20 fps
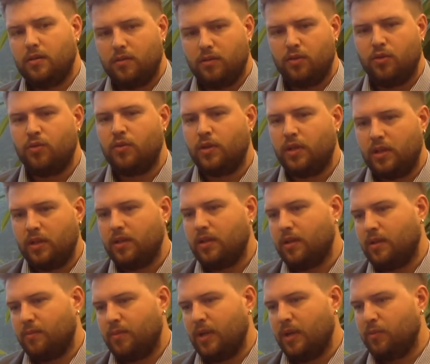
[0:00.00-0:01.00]
Noi
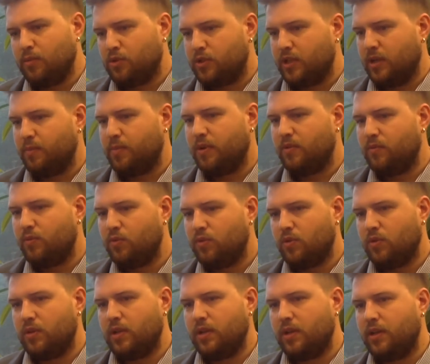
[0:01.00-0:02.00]
abbiamo sempre
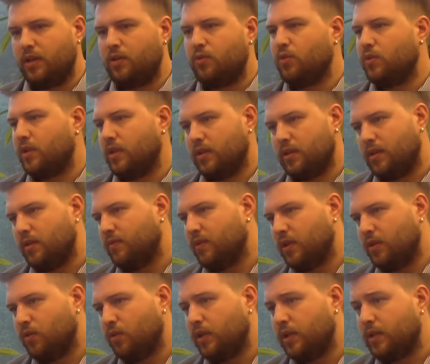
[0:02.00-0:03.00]
avuto delle aliquote tra
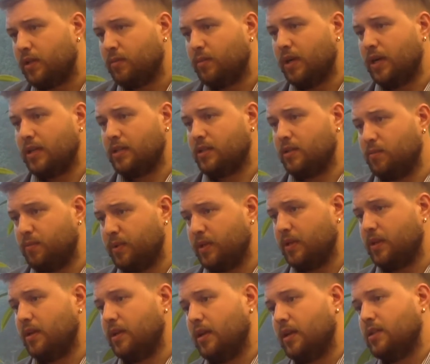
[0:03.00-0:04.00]
virgolette basse
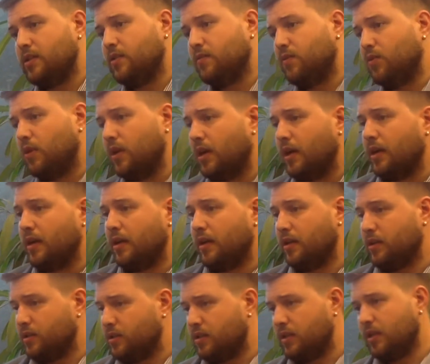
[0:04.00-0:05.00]
per
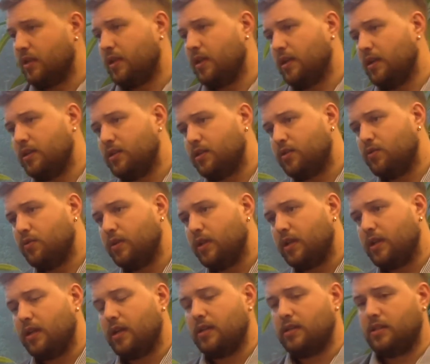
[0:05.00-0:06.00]
agevolare sia chi ha le
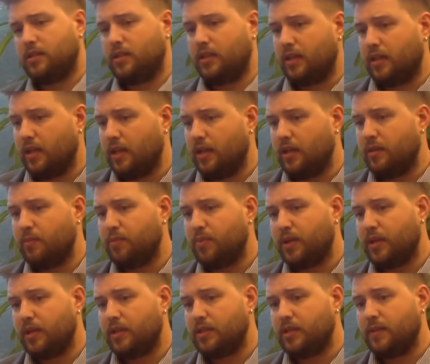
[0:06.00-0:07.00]
seconde case sia chi ha le
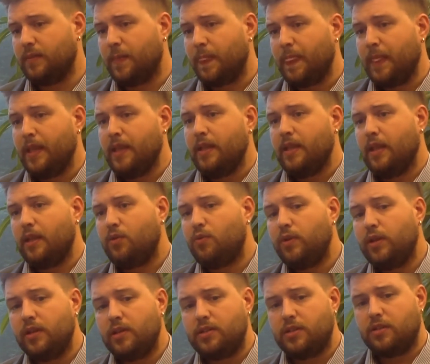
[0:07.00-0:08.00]
imprese e
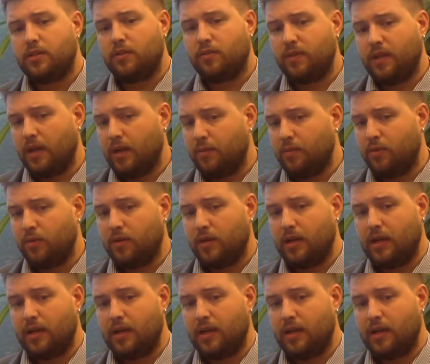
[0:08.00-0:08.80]
quindi ci troviamo